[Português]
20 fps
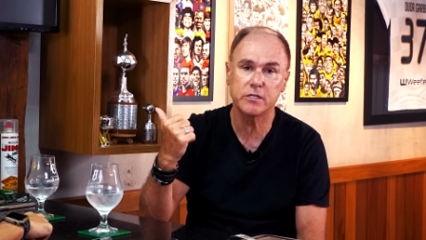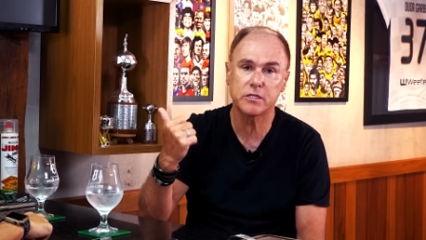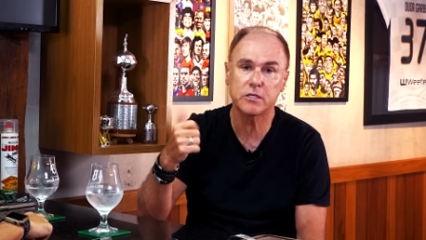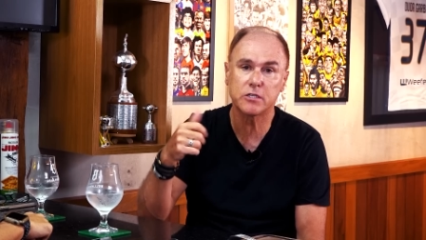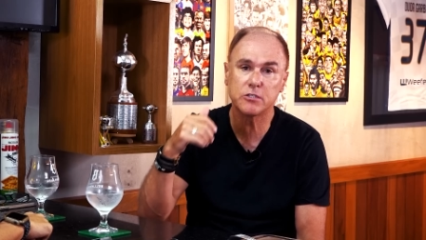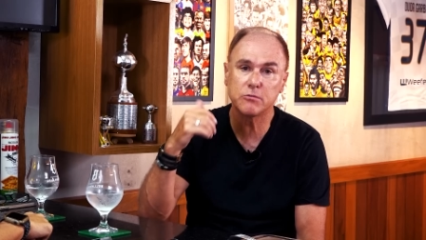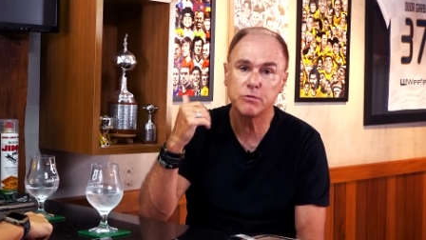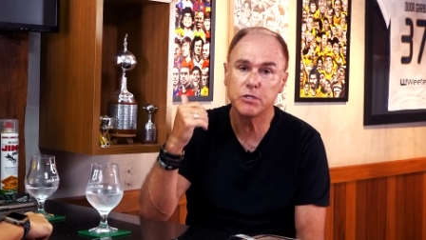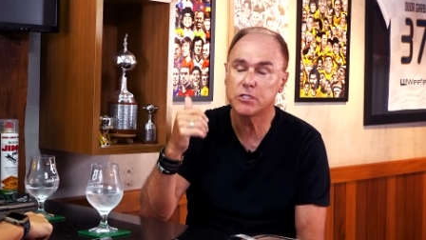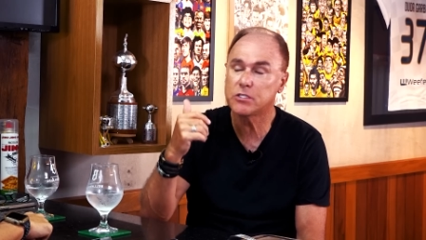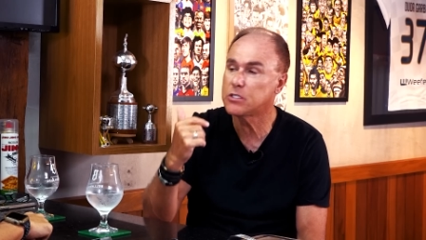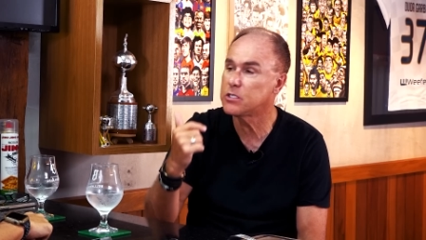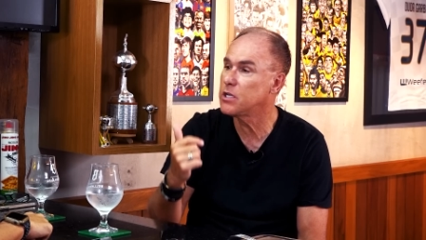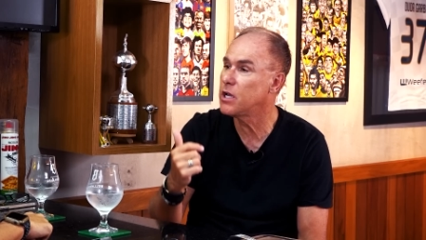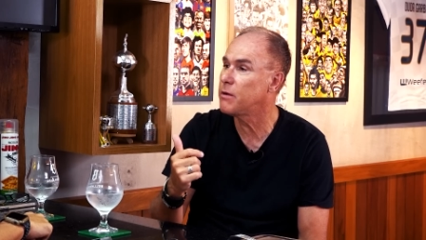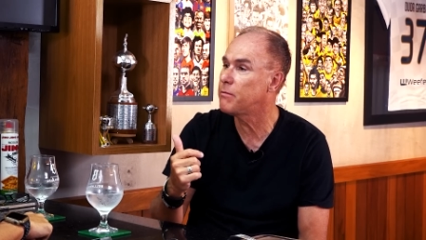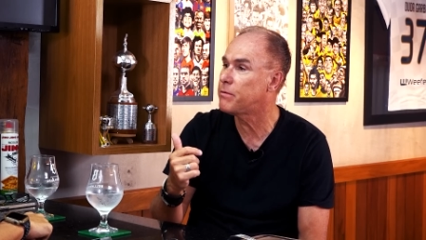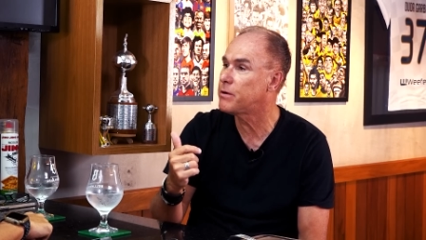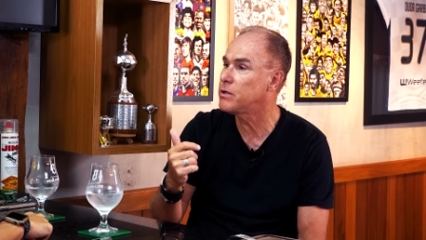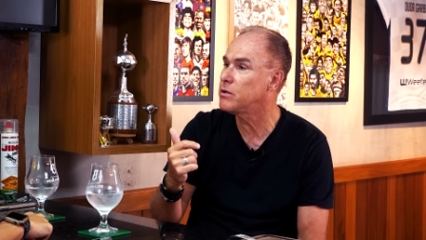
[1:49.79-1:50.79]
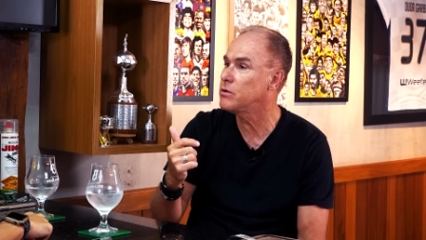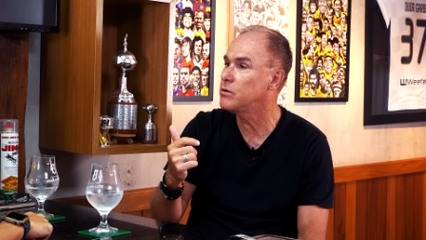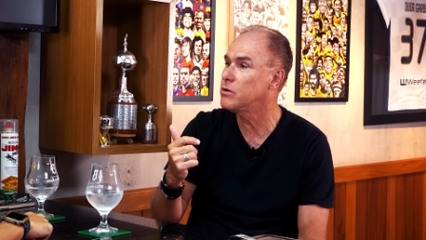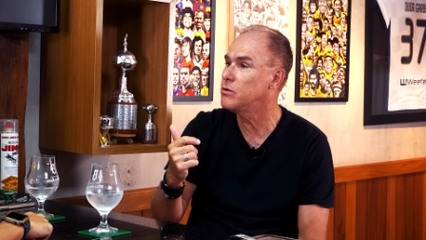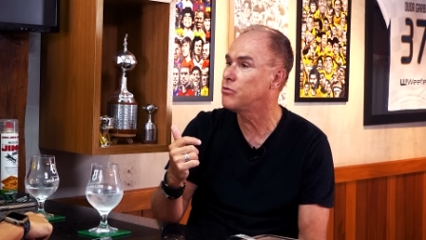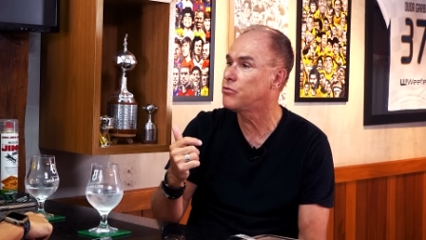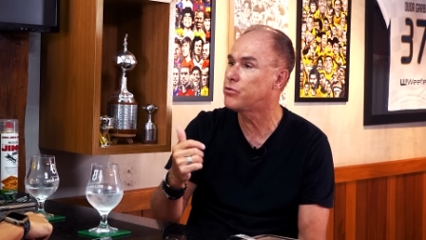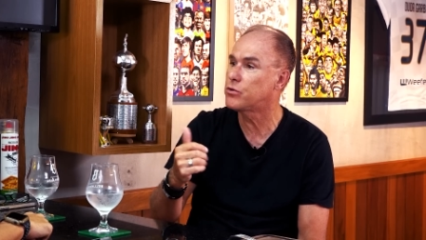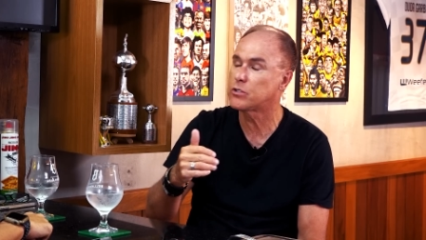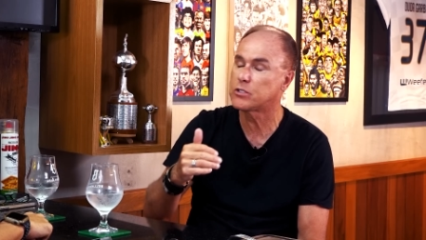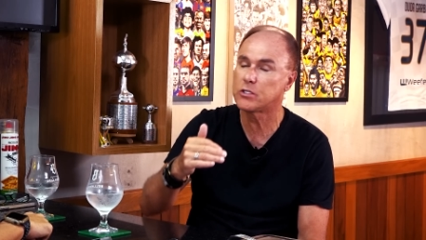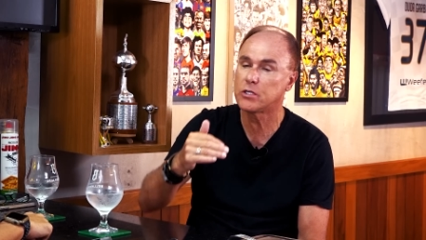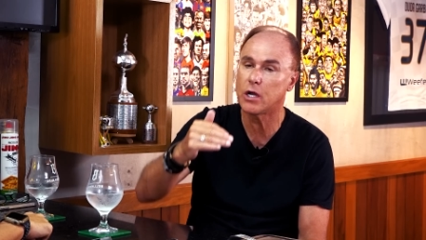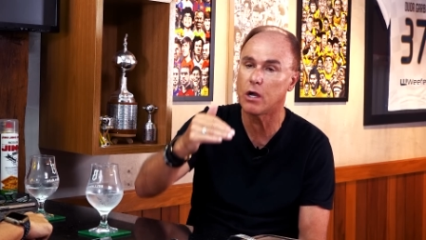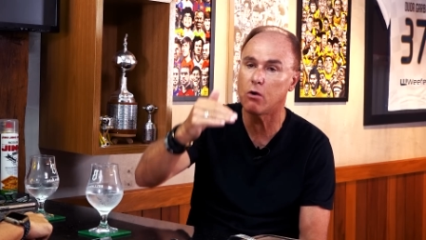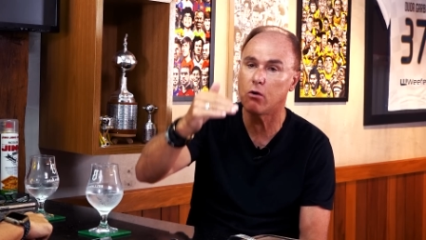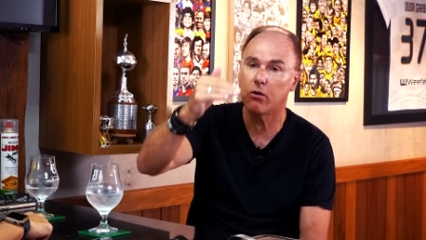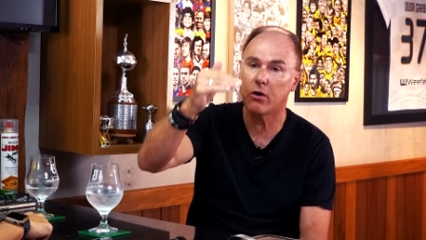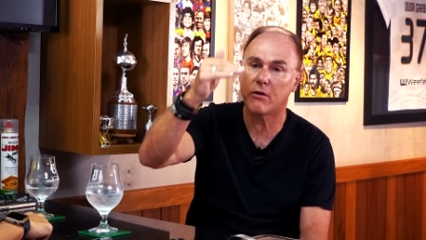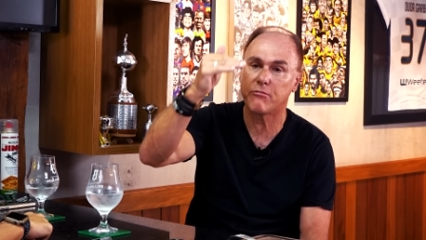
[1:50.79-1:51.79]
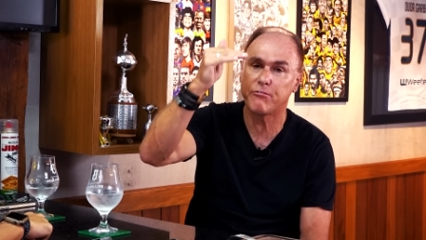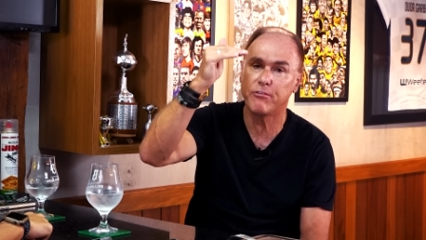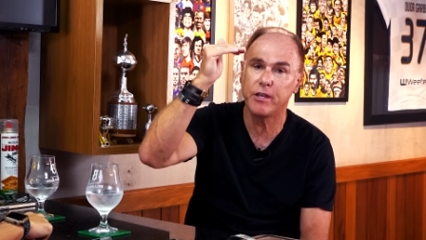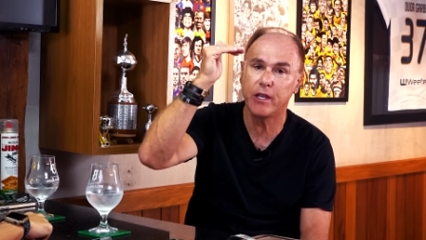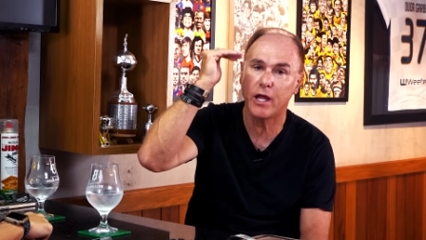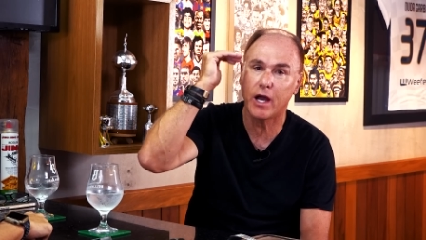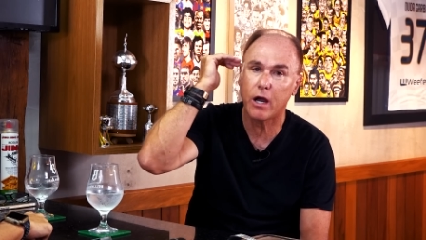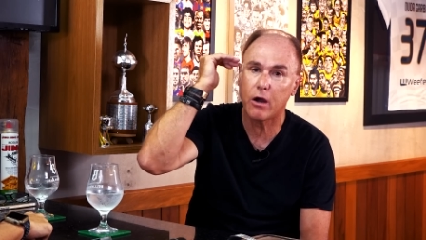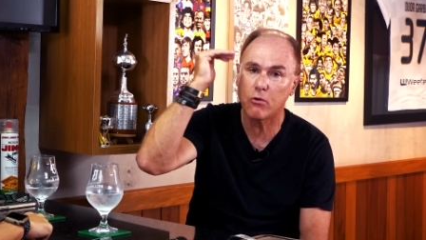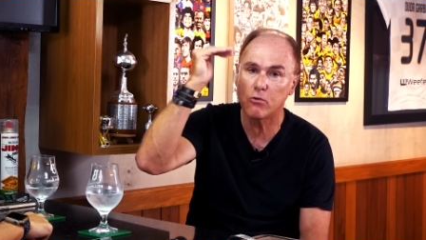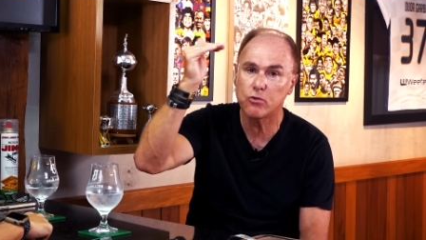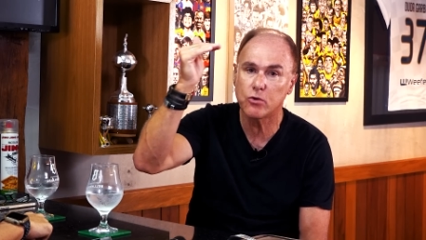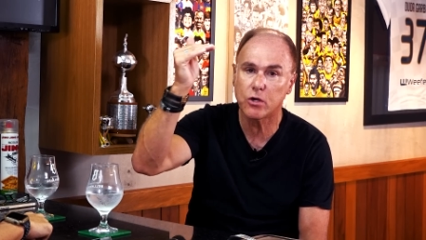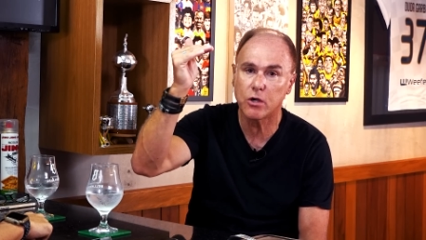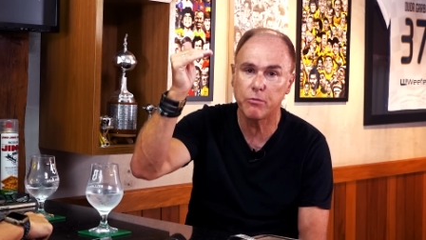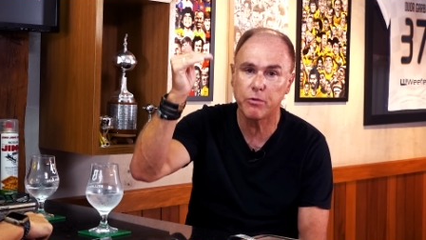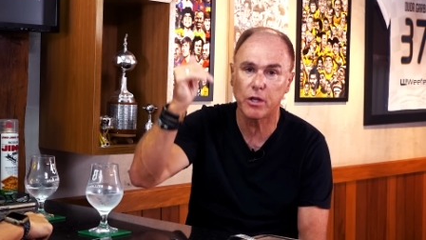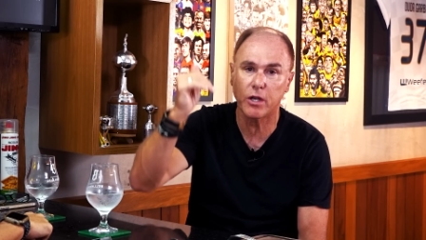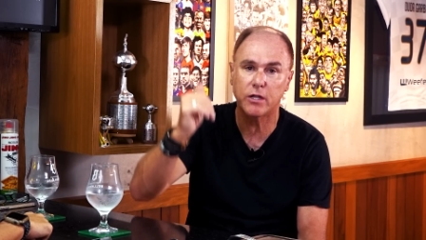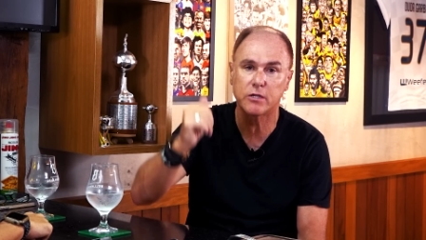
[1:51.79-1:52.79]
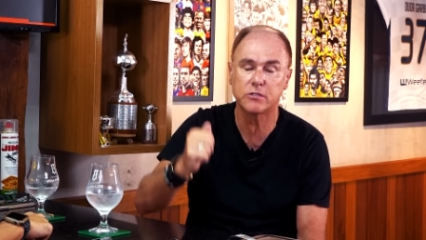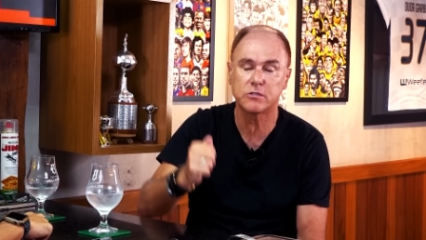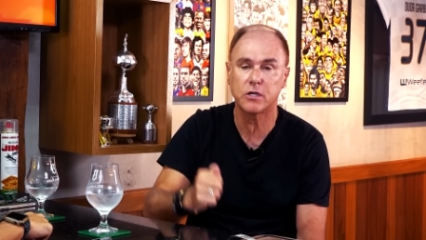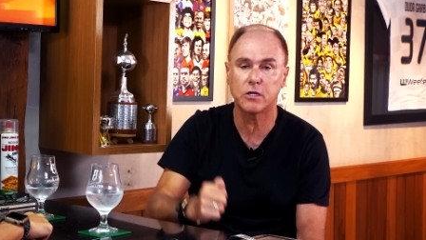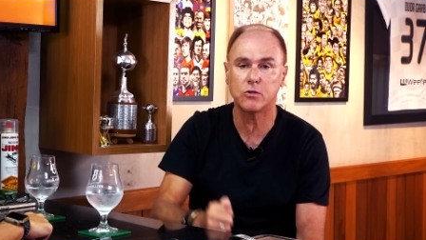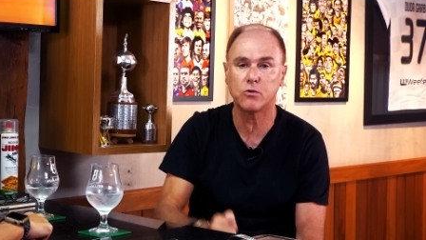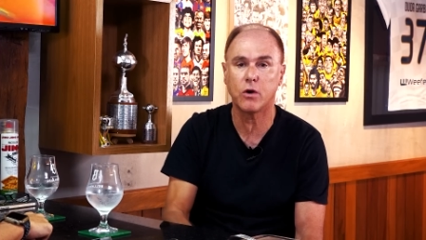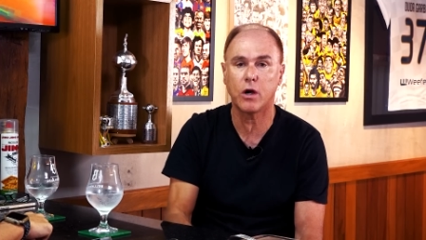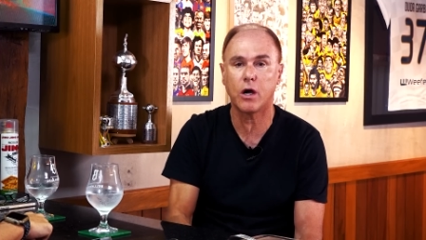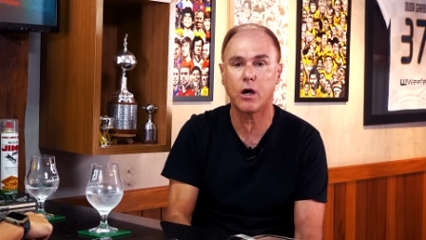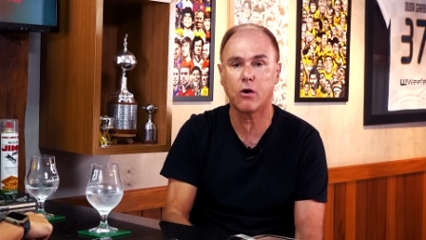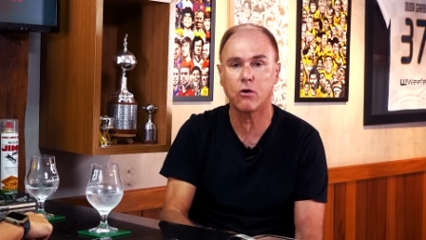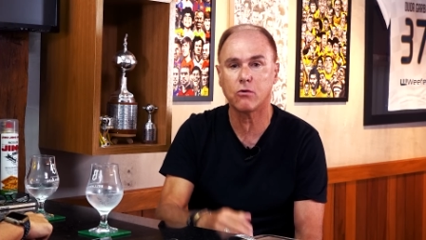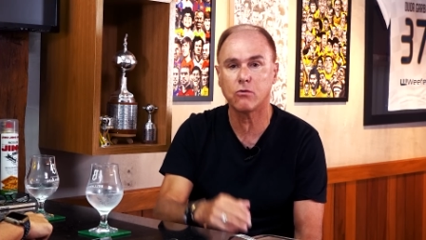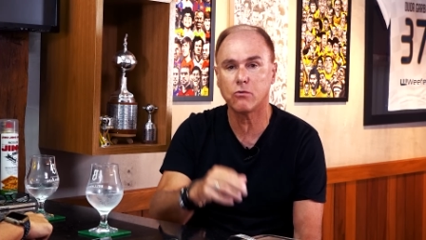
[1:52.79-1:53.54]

transmite sempre o futsal, a final do campeonato estadual,